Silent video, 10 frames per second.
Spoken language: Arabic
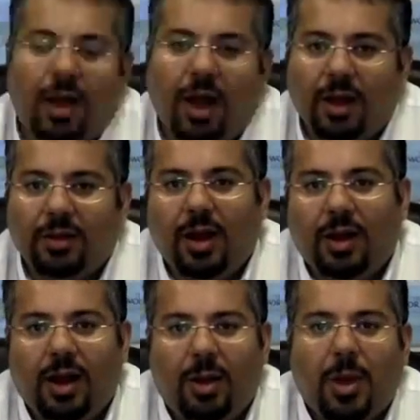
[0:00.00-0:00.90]

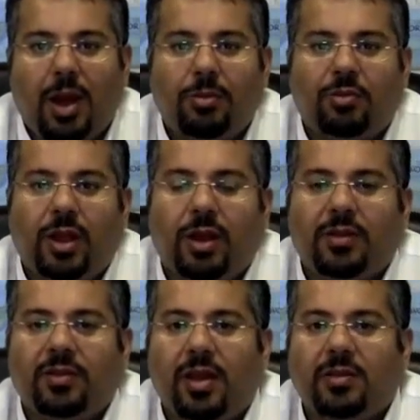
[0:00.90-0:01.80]
حاضنات الاعمال بشكل
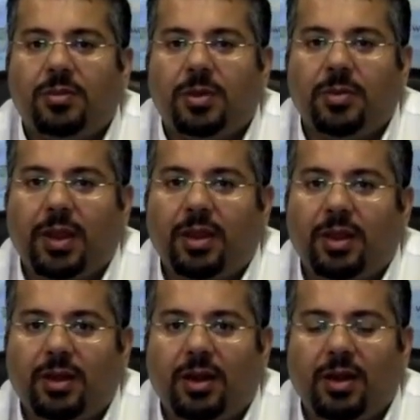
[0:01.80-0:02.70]
اساسي
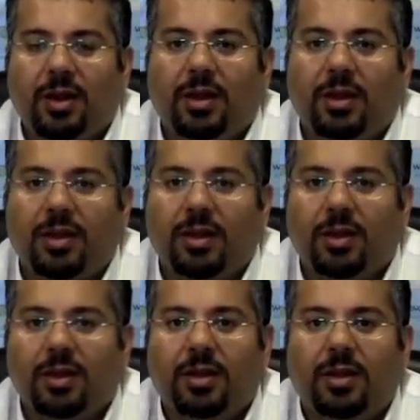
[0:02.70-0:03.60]
بتمكن
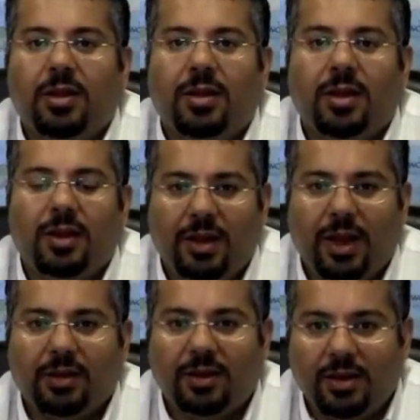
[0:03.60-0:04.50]
آه،
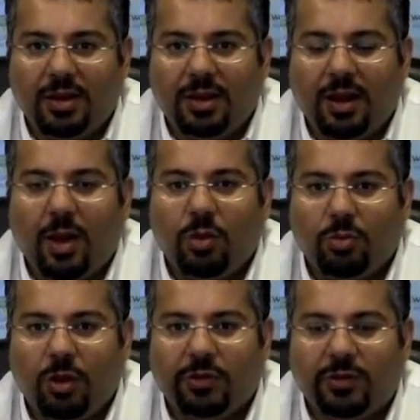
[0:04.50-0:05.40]
الرياديين او
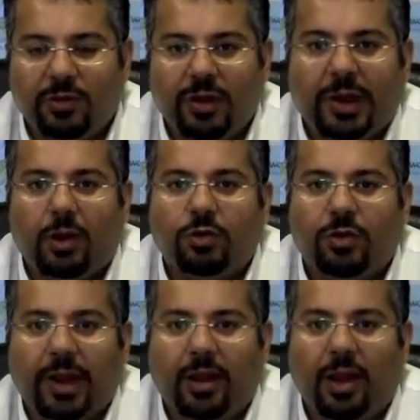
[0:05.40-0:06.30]
المؤسسين او
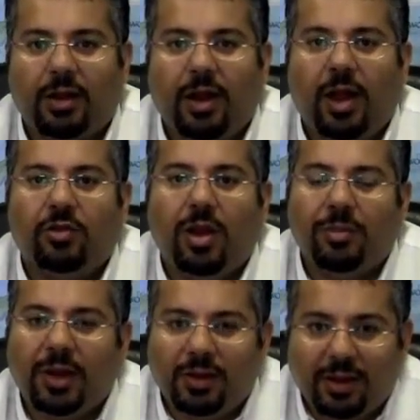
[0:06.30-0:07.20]
الشركات الناشئه
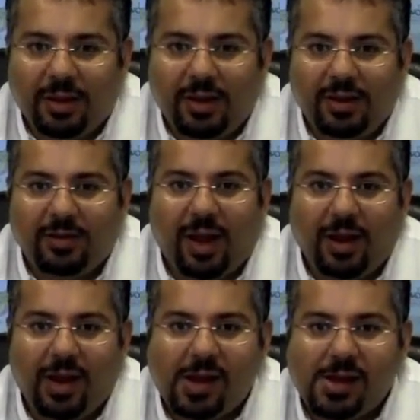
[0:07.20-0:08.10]
من التركيز
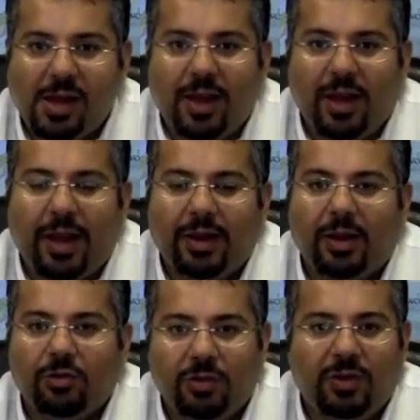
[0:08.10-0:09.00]
على
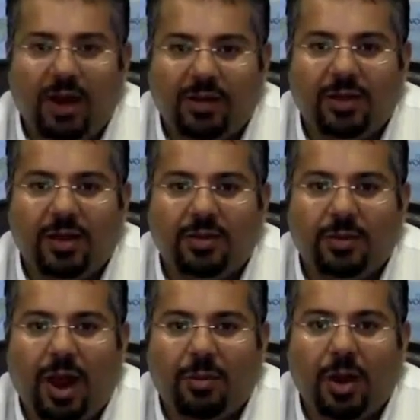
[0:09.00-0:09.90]
على الجزء الاساسي
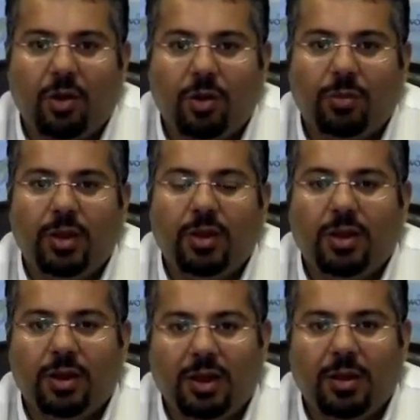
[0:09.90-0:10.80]
من عملهم
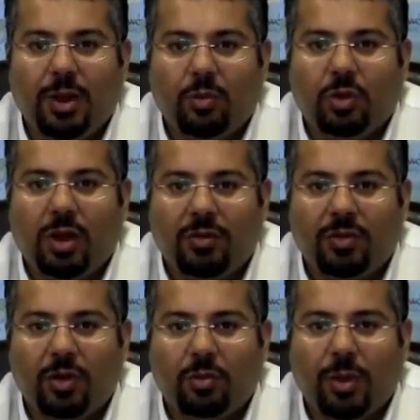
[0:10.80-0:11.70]
القيمه
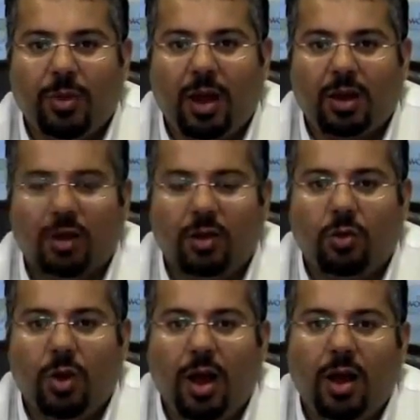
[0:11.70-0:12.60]
المضافه اللي هم
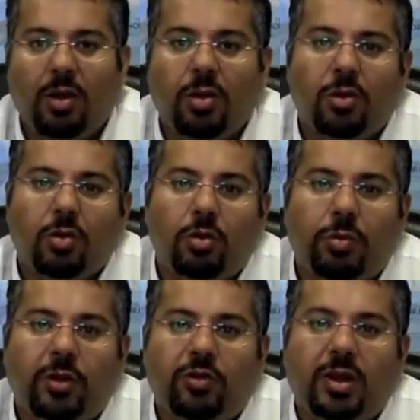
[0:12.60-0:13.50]
بحققوها
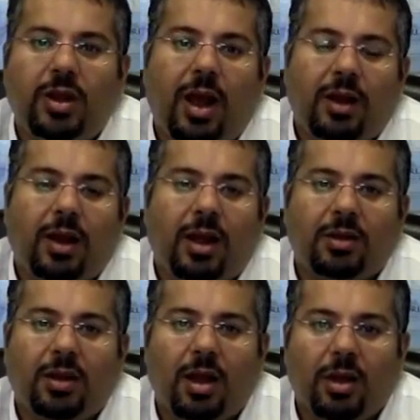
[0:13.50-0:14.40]
وبتشيل عن
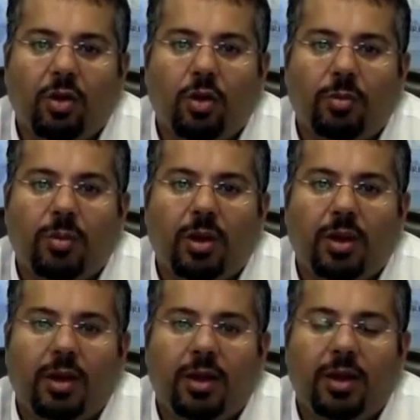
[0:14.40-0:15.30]
عن ظاهرهم
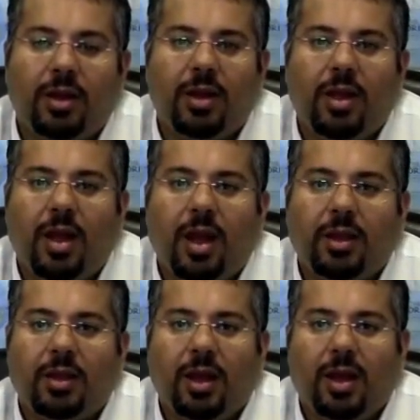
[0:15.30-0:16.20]
آه،
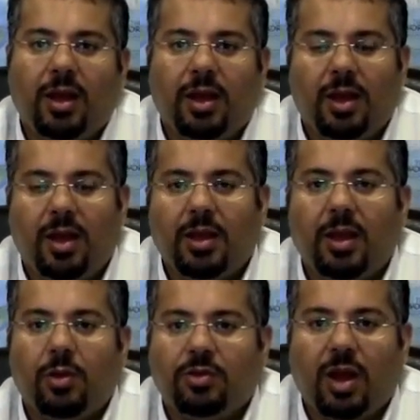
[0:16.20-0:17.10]
اي
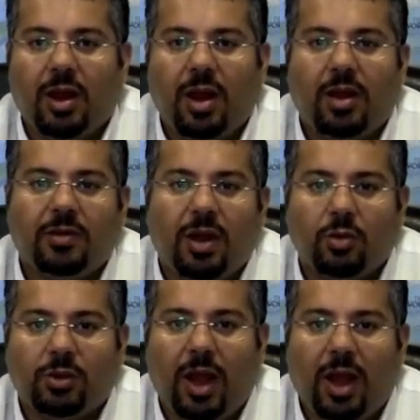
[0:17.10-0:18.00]
اي وجع راس
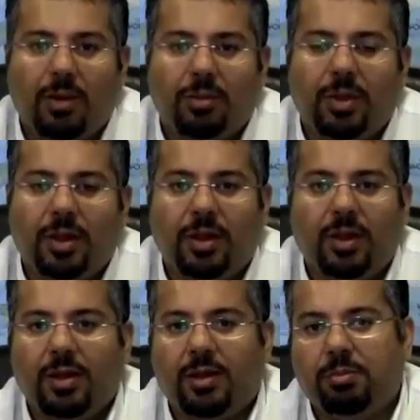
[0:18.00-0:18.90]
او تعب
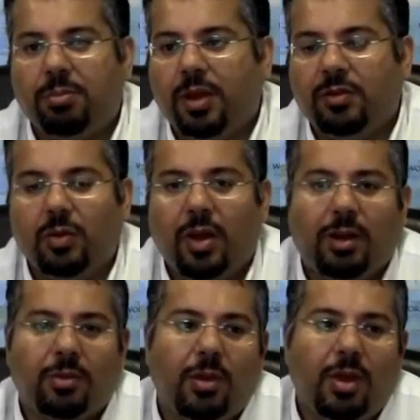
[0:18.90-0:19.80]
آه،
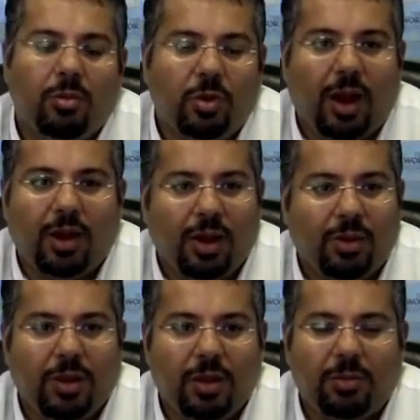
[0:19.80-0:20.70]
سواء بتعلق